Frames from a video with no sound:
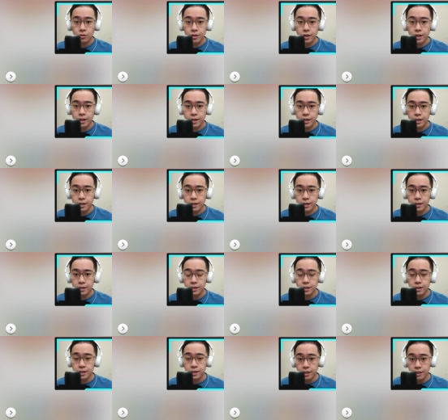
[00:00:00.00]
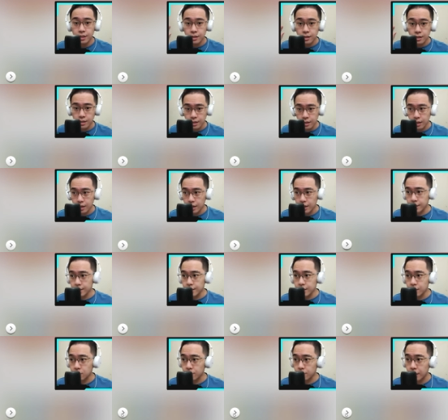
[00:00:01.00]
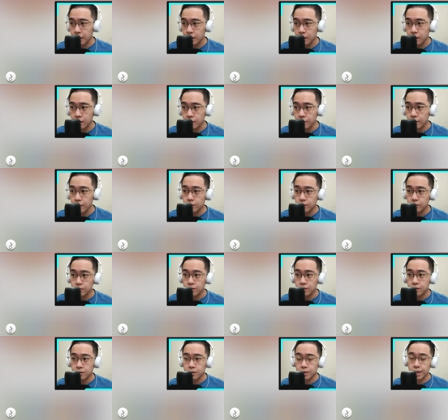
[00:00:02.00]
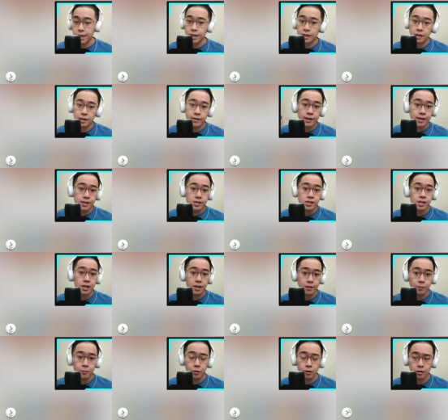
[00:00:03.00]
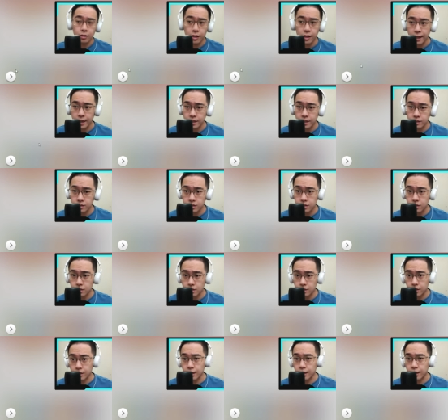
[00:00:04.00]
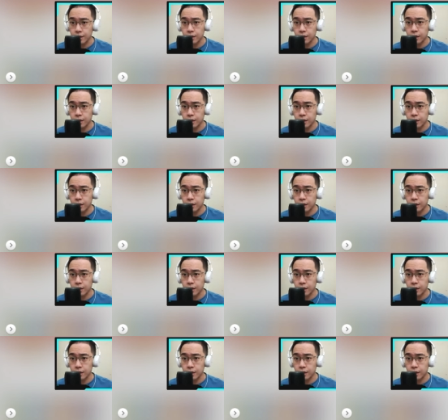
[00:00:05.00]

tiga lagi di sini dan ya hari ini aku bakal nge-review deck Raging bull EX, deck